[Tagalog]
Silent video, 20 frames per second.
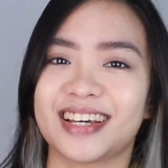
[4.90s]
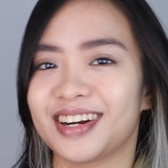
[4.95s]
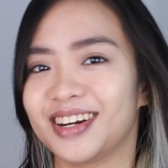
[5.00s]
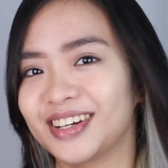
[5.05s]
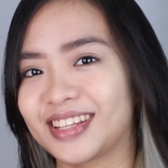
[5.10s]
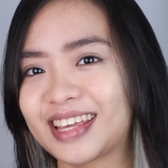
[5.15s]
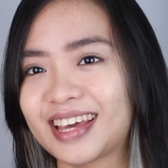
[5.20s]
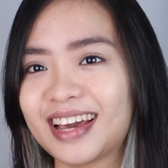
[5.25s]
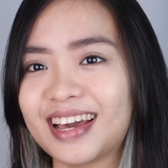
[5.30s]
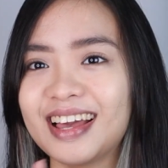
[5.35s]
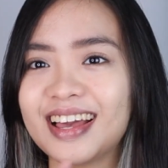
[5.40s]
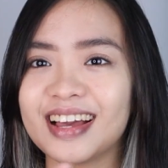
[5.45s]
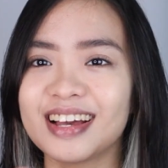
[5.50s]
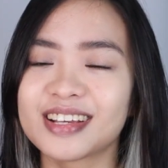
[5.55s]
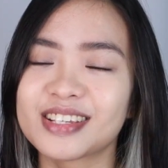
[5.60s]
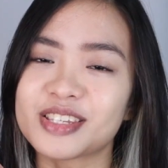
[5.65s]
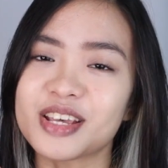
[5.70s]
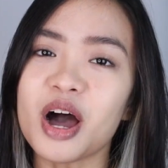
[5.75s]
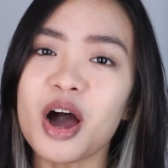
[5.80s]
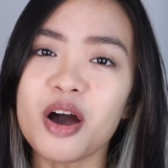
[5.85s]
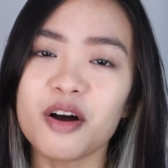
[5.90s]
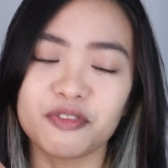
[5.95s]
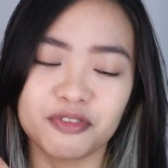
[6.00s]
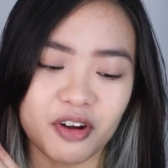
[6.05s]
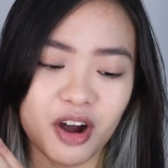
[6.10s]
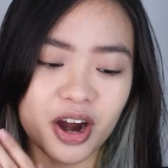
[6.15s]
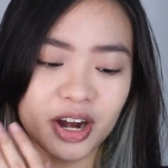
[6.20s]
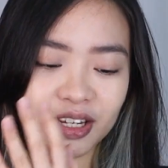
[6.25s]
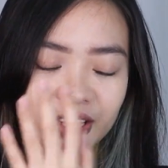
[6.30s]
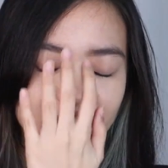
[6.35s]
Charot. So,
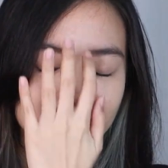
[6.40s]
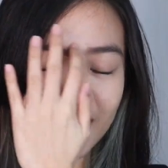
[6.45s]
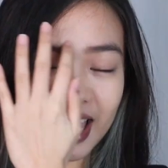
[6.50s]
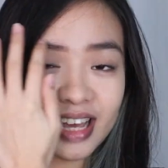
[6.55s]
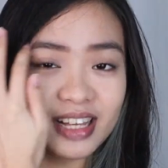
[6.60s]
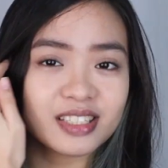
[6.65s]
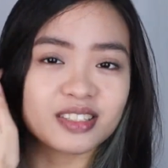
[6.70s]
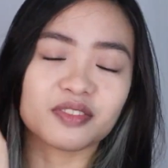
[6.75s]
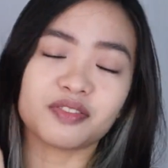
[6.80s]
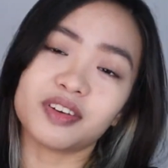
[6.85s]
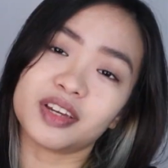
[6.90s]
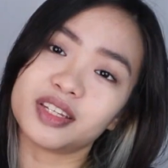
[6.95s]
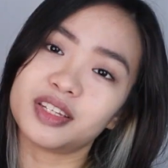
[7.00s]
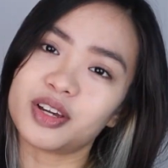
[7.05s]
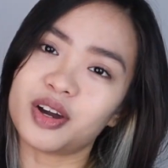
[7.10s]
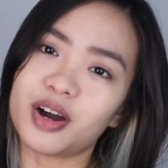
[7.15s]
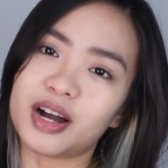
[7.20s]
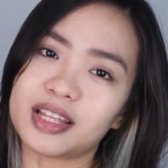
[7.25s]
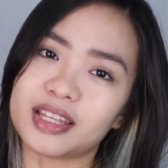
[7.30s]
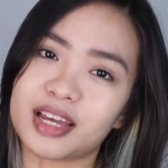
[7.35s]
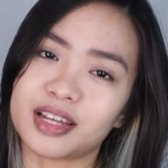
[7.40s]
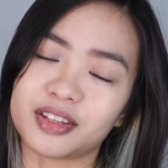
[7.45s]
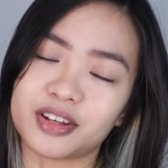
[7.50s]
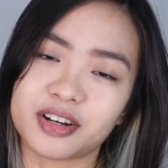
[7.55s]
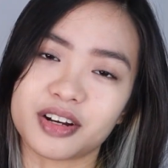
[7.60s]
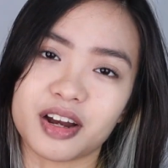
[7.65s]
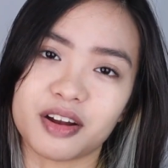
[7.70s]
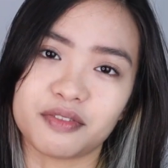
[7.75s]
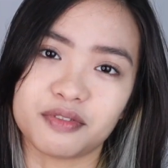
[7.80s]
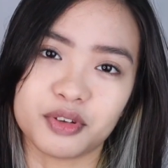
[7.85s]
for today's video,
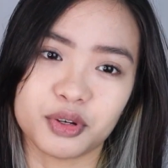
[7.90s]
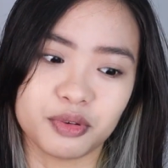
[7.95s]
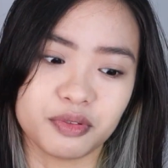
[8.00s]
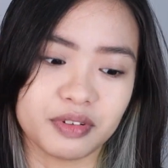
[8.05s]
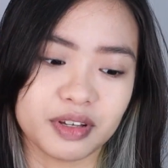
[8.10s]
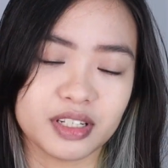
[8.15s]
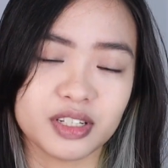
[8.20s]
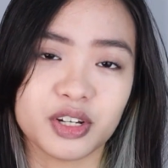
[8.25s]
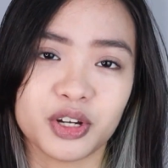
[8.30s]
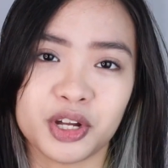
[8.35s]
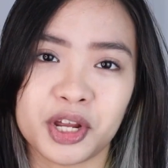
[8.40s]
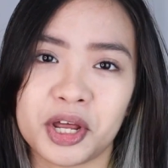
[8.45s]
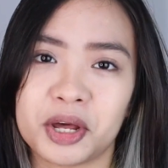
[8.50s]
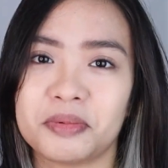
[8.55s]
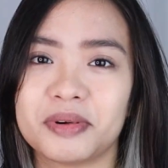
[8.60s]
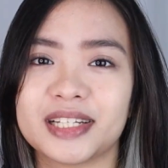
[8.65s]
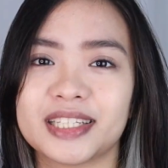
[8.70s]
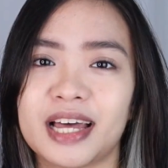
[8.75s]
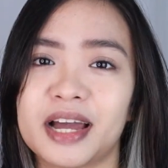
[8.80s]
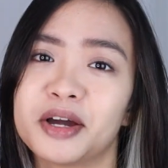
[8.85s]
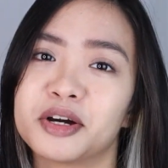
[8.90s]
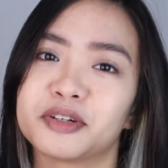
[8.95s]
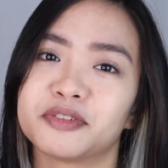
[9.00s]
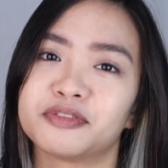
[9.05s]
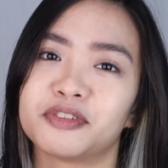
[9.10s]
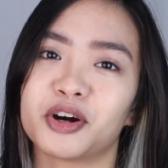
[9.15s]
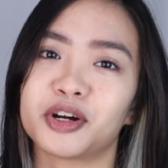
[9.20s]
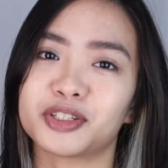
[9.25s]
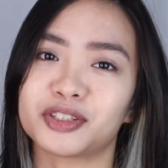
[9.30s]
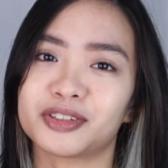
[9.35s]
another review video na naman tayo
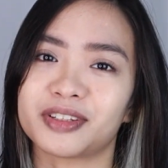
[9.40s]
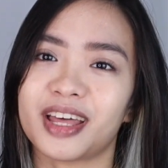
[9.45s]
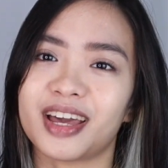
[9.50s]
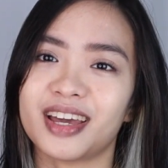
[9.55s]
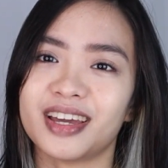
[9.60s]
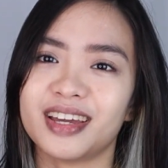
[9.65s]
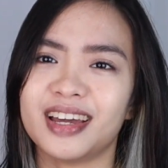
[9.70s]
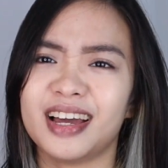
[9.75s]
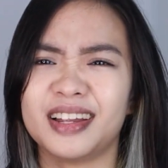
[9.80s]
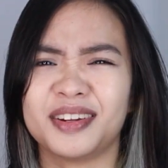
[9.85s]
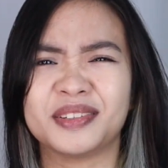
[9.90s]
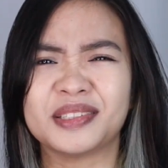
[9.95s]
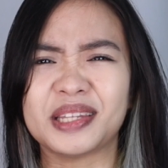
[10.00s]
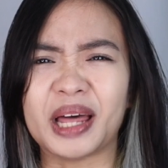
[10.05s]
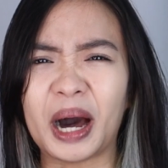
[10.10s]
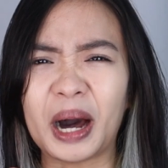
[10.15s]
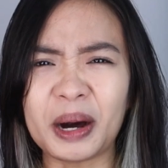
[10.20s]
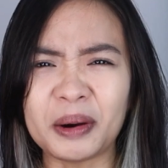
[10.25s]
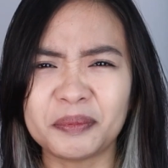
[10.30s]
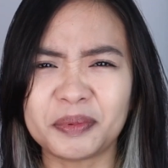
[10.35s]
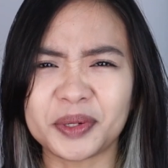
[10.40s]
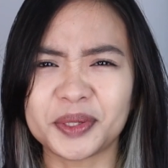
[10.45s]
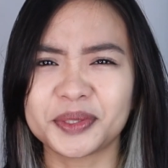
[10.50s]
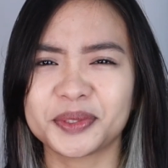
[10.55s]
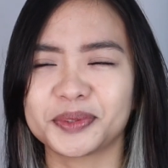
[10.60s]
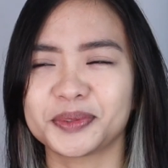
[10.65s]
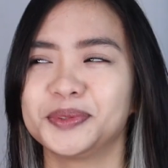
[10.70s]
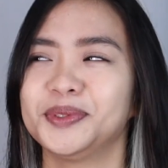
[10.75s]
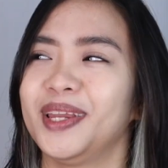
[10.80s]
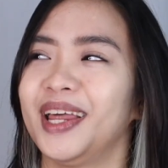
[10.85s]
for today. Ang tapo
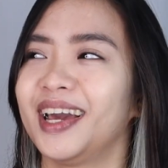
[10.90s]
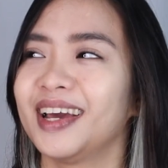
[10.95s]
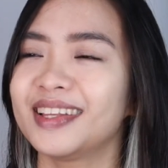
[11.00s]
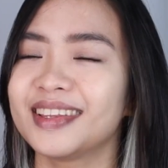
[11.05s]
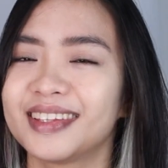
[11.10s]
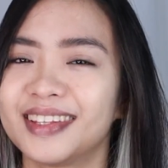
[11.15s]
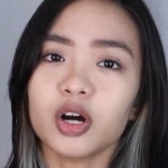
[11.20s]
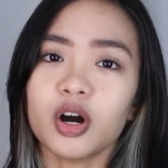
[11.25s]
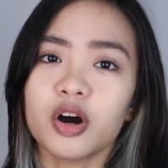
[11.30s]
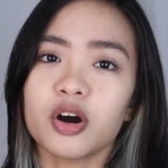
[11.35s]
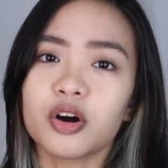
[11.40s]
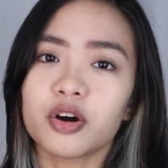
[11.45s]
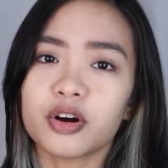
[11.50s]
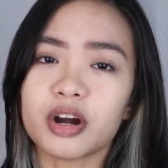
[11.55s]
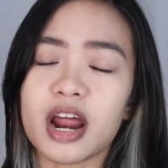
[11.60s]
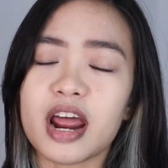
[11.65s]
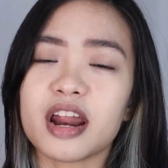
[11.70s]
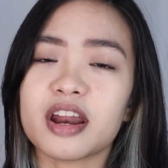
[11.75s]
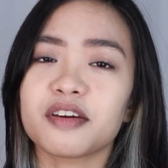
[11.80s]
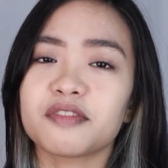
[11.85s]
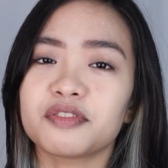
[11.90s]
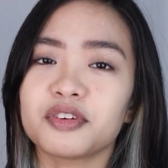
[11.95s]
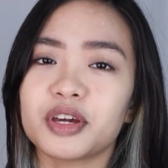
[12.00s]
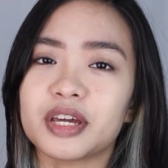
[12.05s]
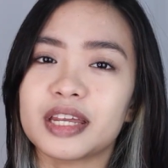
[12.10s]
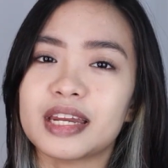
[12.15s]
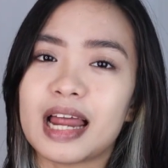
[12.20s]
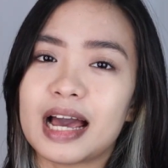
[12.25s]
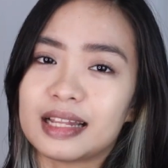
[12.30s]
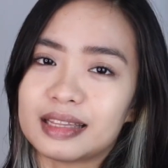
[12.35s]
ulit. So,
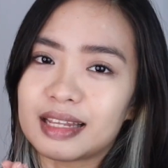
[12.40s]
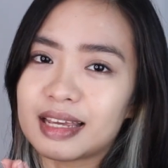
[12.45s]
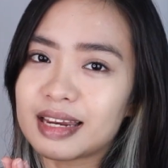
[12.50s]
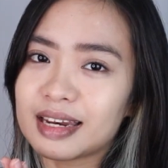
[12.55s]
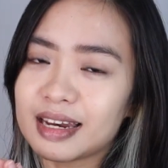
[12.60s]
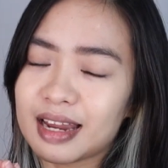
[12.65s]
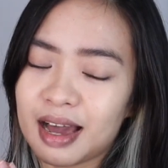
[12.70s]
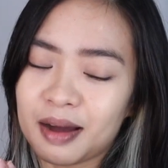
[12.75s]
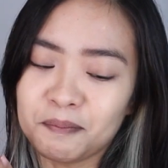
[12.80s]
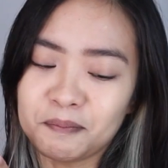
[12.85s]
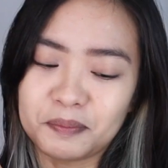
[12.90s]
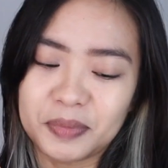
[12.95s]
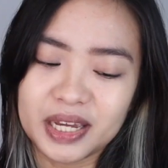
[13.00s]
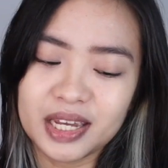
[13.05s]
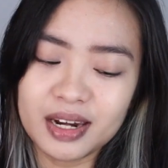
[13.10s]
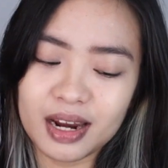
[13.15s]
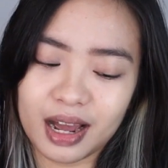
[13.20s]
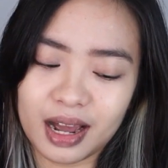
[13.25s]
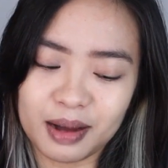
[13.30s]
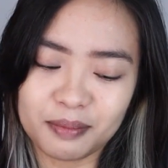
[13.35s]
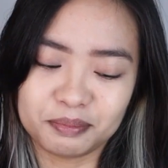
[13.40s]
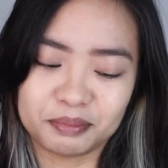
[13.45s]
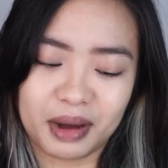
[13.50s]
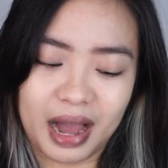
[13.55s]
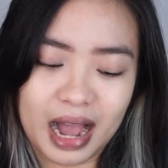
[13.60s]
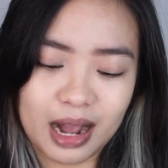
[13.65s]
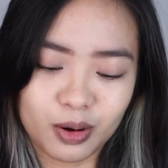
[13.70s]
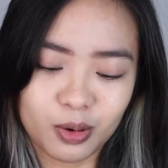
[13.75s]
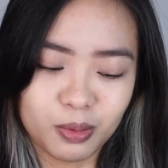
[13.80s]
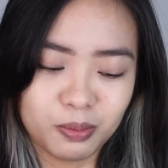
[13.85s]
re-reviewin natin ang
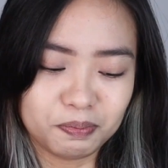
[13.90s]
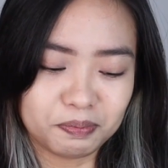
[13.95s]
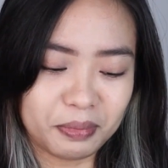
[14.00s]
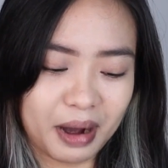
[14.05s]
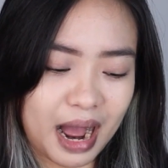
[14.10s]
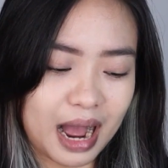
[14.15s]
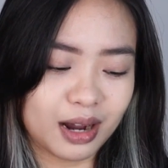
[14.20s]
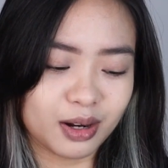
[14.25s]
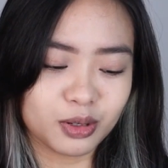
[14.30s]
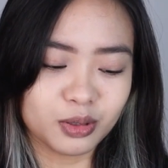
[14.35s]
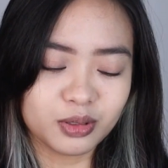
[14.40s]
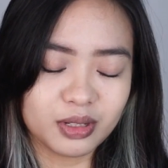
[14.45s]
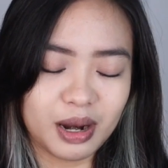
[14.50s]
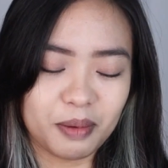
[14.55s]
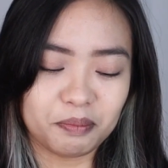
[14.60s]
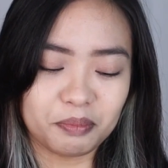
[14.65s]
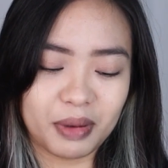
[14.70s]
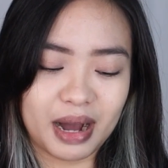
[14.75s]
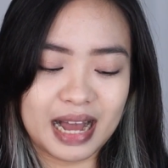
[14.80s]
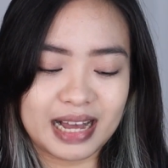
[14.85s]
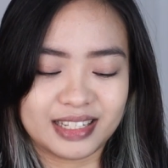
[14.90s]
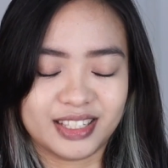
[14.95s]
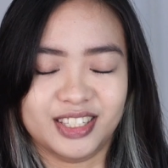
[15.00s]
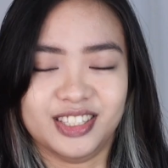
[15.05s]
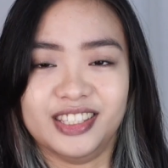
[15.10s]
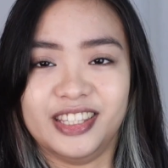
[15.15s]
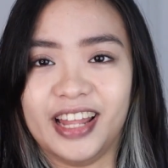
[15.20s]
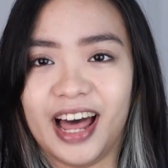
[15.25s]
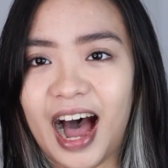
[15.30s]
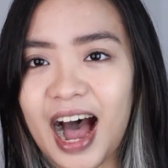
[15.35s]
pinakabagong-bagong labas
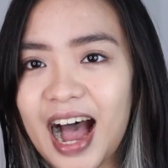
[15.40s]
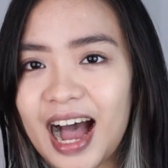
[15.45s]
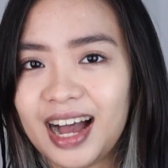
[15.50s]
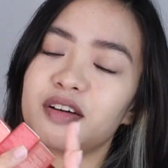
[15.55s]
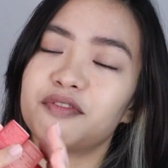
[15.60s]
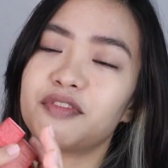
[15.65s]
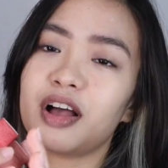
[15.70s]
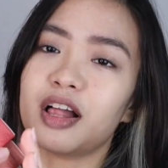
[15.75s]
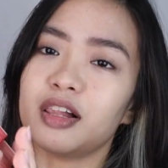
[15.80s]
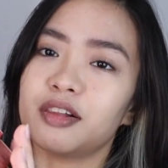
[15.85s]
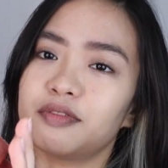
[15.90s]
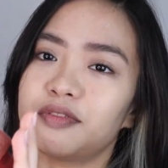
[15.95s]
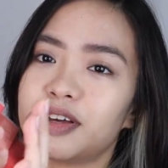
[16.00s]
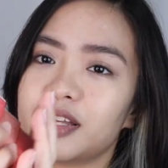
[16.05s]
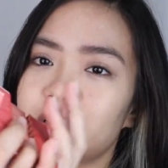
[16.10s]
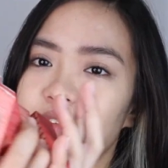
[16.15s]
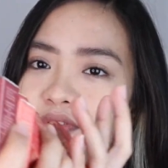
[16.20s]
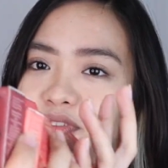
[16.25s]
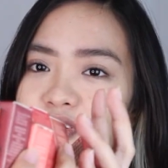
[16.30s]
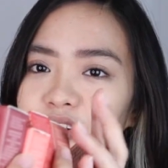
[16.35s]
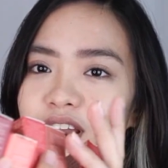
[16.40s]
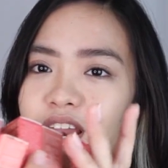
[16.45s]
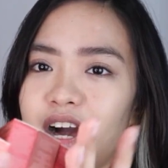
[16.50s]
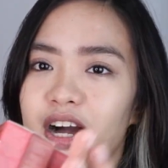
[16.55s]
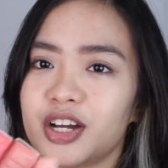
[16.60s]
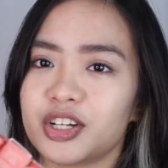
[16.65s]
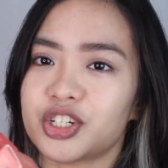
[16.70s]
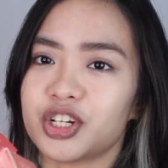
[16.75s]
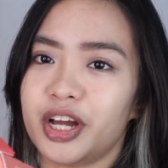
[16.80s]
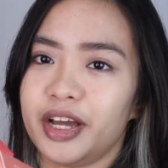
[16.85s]
na Velvet
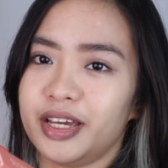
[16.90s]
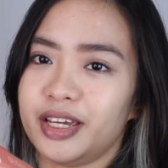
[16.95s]
Flush.